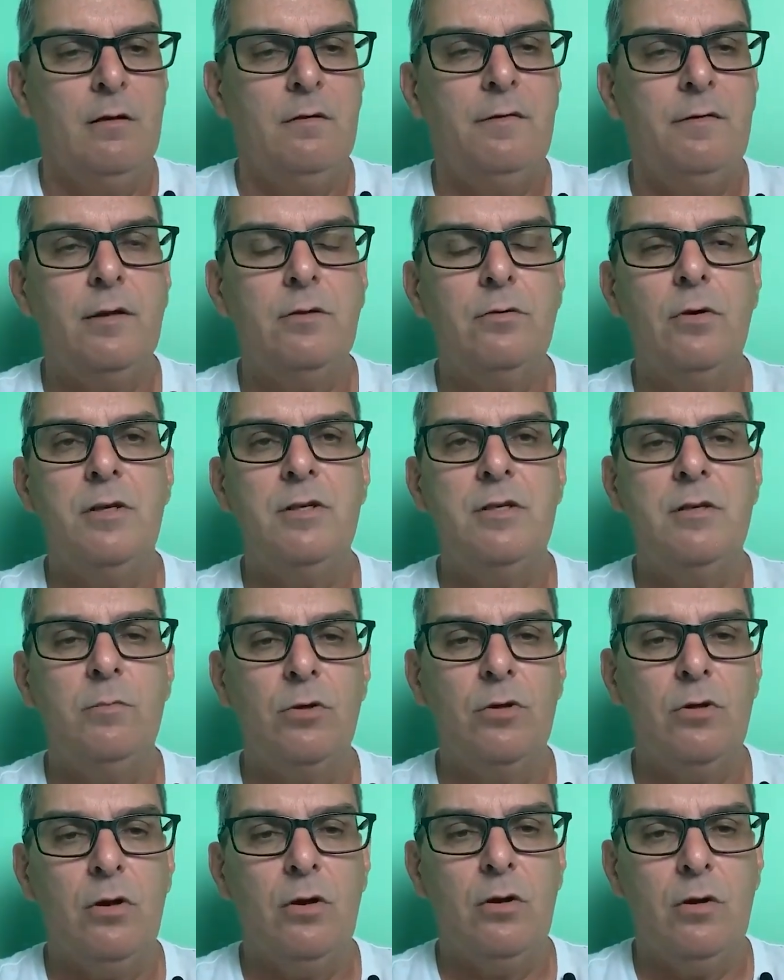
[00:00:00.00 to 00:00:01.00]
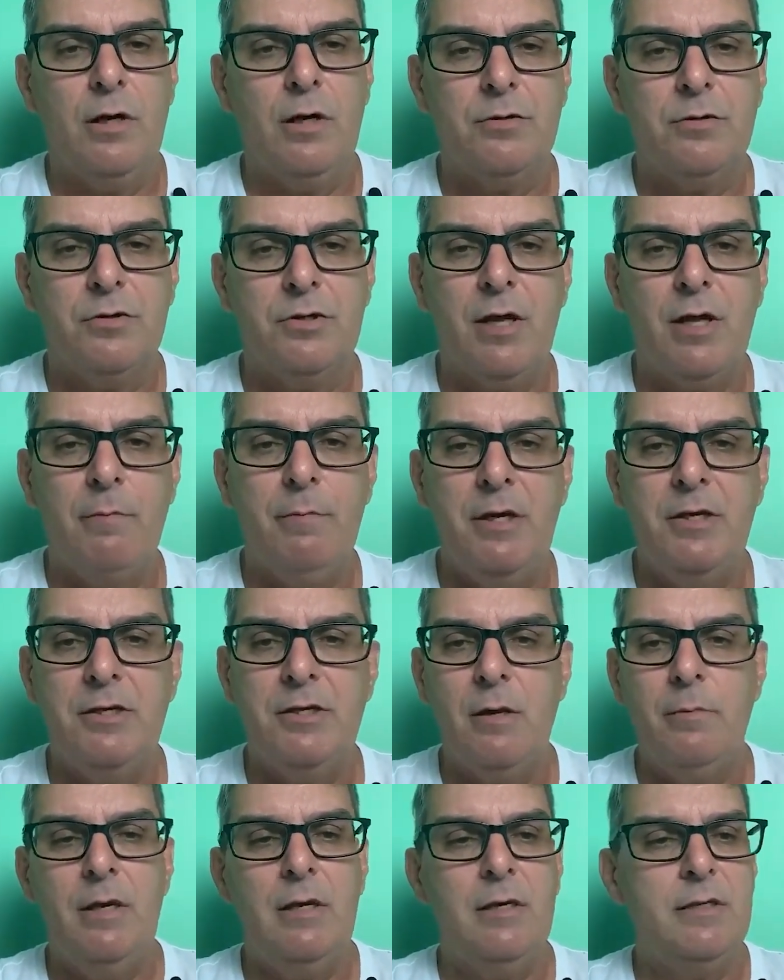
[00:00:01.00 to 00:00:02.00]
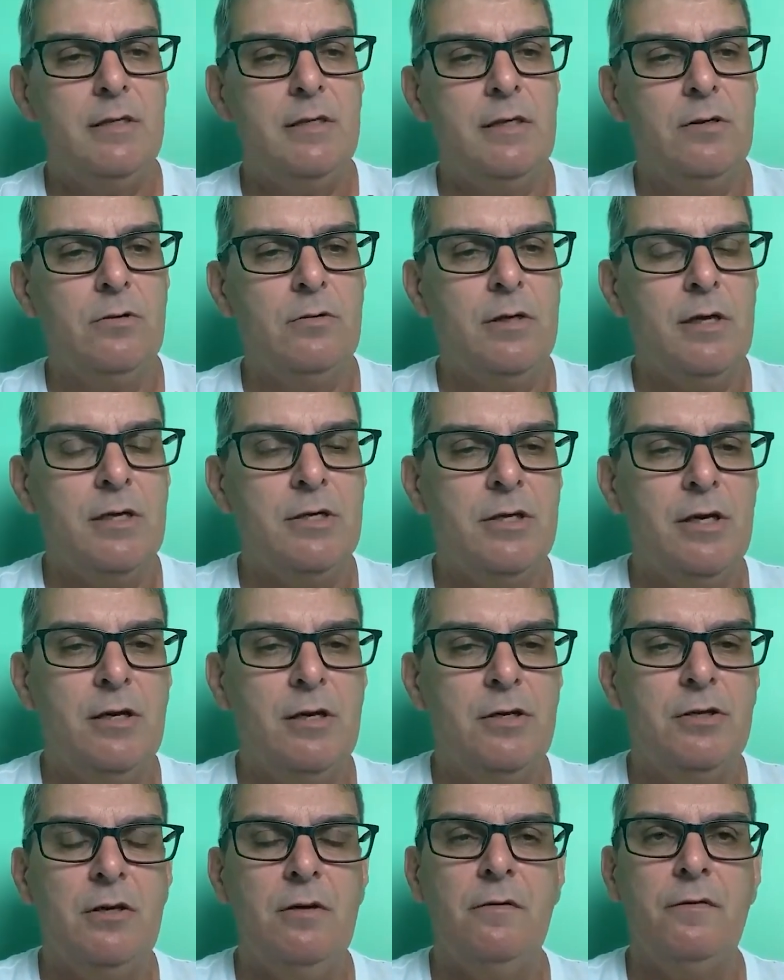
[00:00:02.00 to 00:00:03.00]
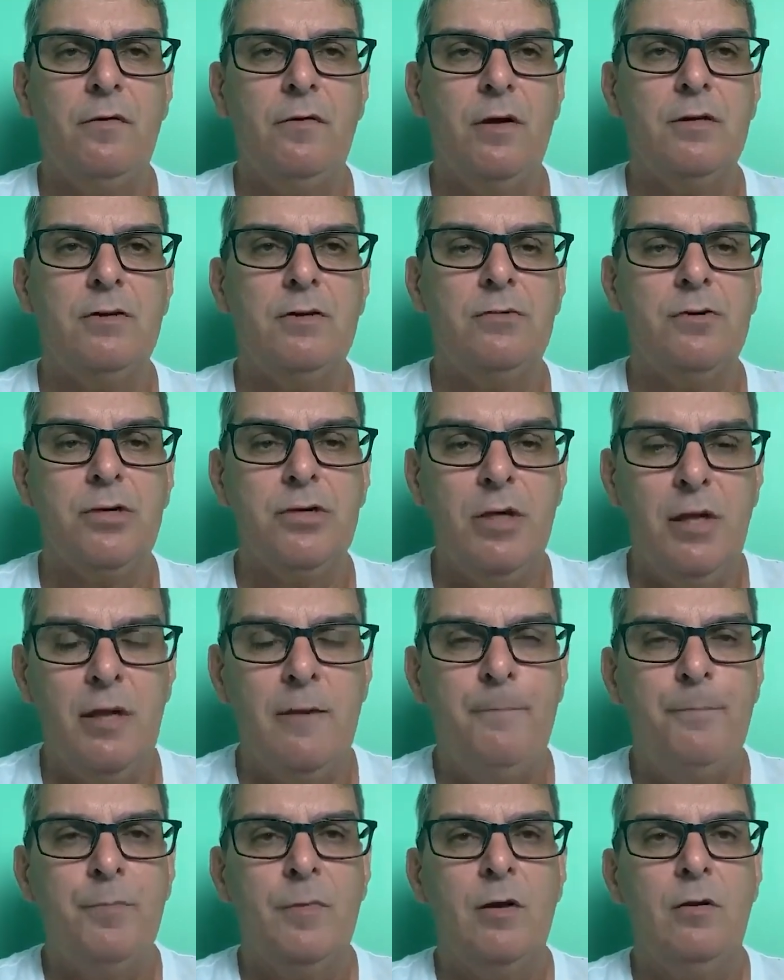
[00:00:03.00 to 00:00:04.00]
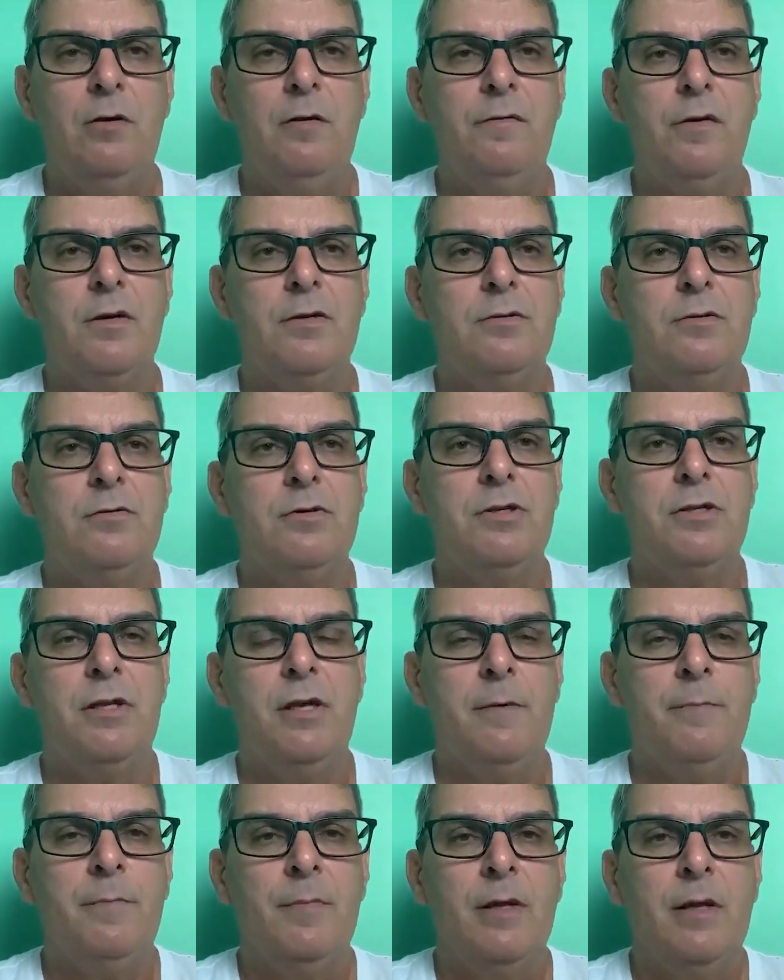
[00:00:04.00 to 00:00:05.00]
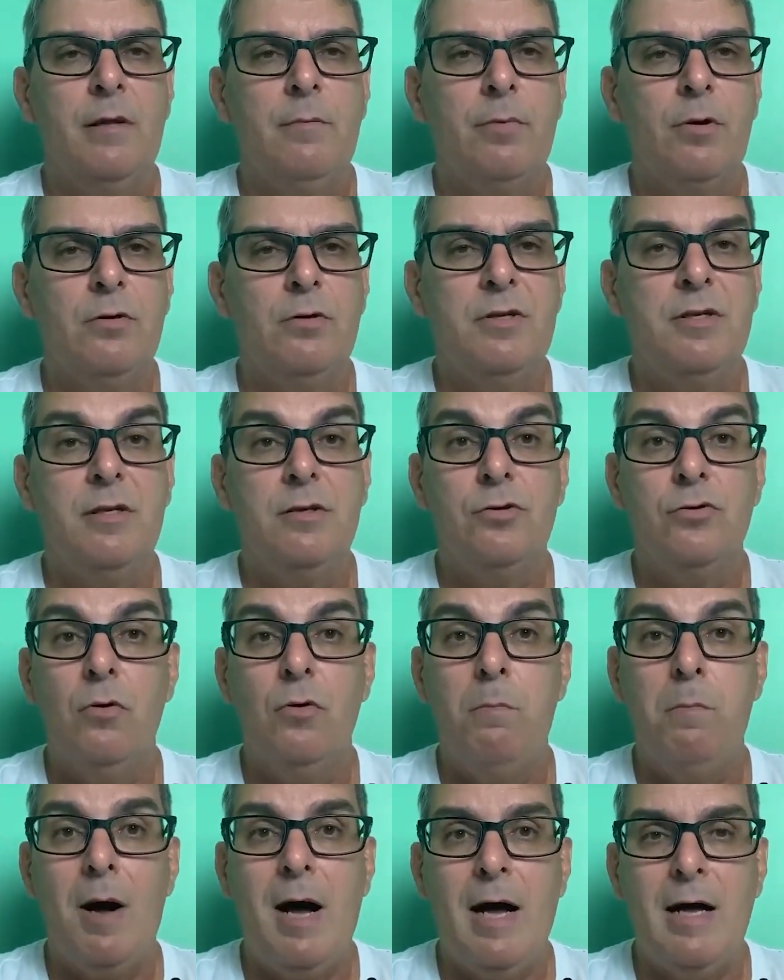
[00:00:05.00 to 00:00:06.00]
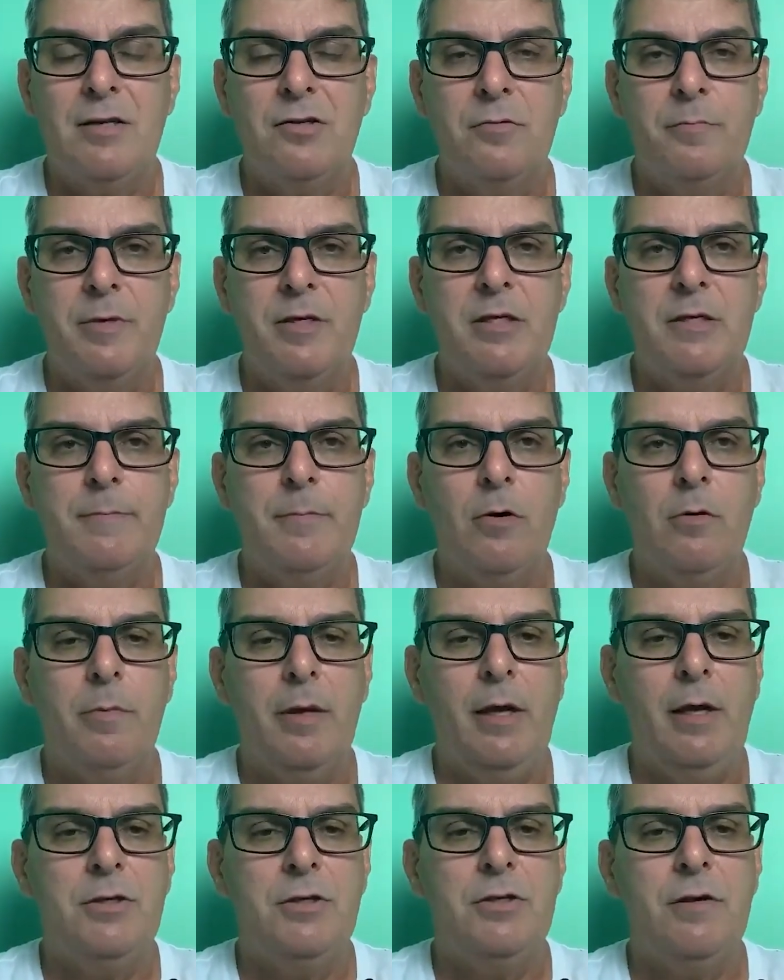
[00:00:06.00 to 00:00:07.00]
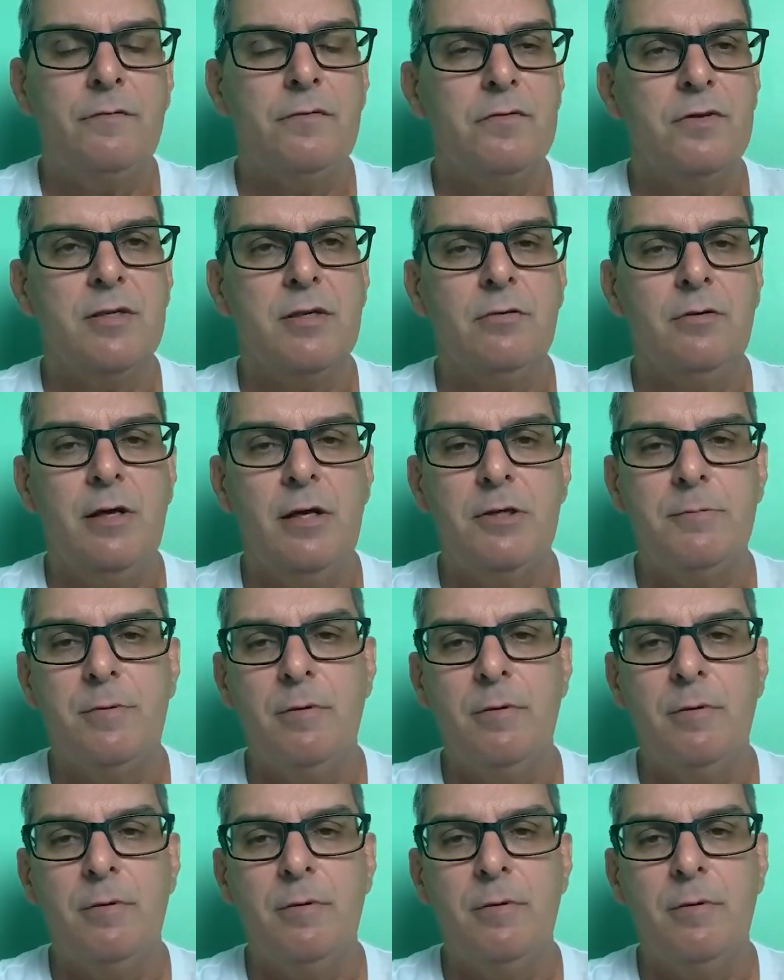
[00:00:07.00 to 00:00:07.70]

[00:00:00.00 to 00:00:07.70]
Fatores imunológicos. Está bem estabelecido que as redes de linfócitos T, linfócitos T produzidos no baço principalmente, a função deles